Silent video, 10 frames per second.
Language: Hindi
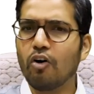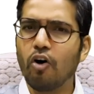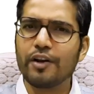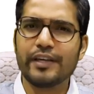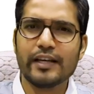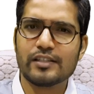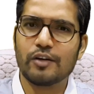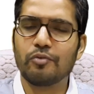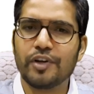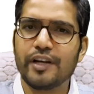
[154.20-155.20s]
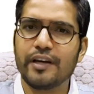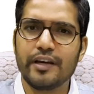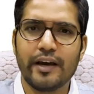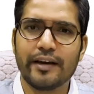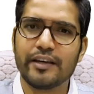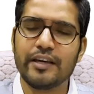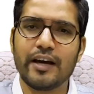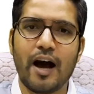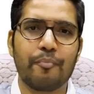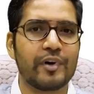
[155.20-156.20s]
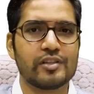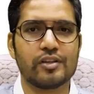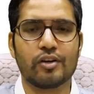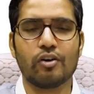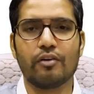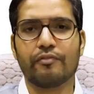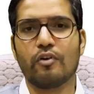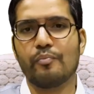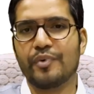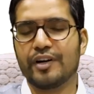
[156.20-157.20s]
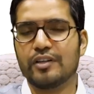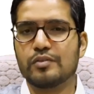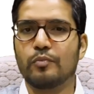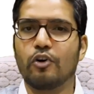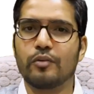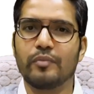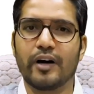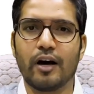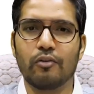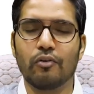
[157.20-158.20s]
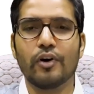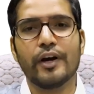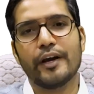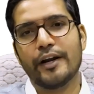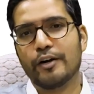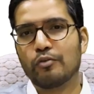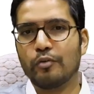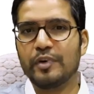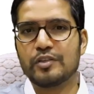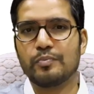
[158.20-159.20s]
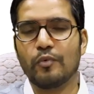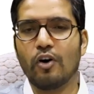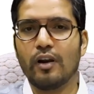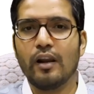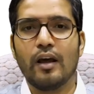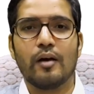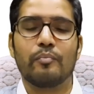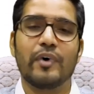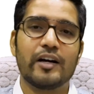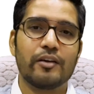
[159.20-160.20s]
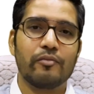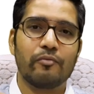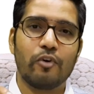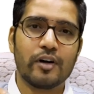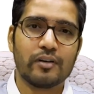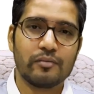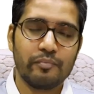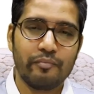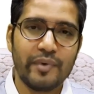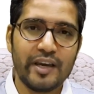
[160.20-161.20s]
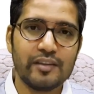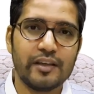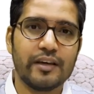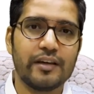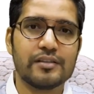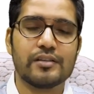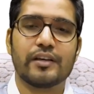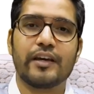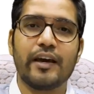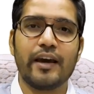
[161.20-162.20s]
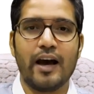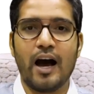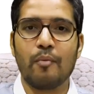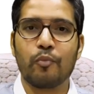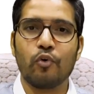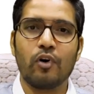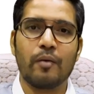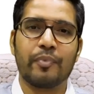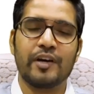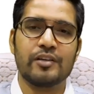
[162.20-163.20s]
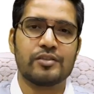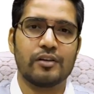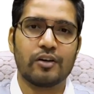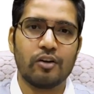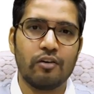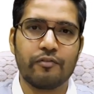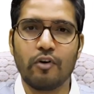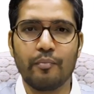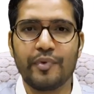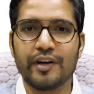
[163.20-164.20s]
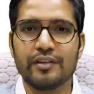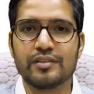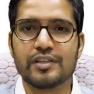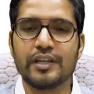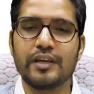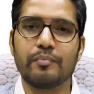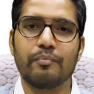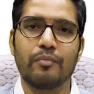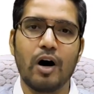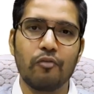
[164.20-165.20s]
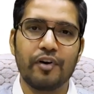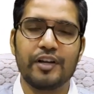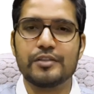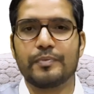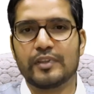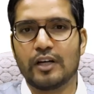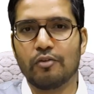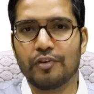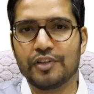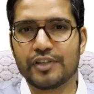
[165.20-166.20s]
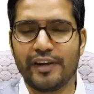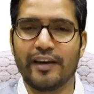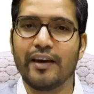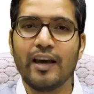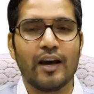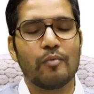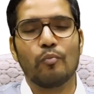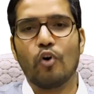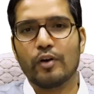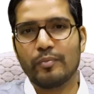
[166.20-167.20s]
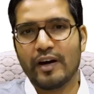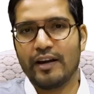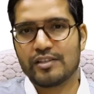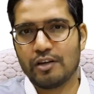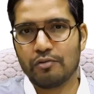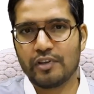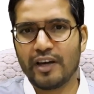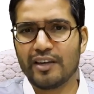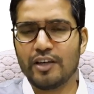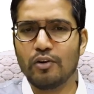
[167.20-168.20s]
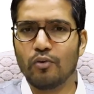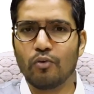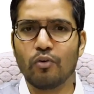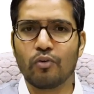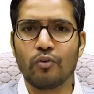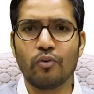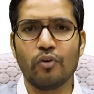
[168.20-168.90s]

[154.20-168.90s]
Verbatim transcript: और ये ज़रूरी नहीं है कि आपका सर्कल ऑफ कॉम्पिटेंस बहुत बड़ा हो इट कुड बी स्मॉल बट वॉट मेन थिंग इज के आपको आपके सर्कल ऑफ कॉम्पिटेंस की बाउंड्रीज पता होनी चाहिए बहुत बार ऐसा होता है कि लोगों को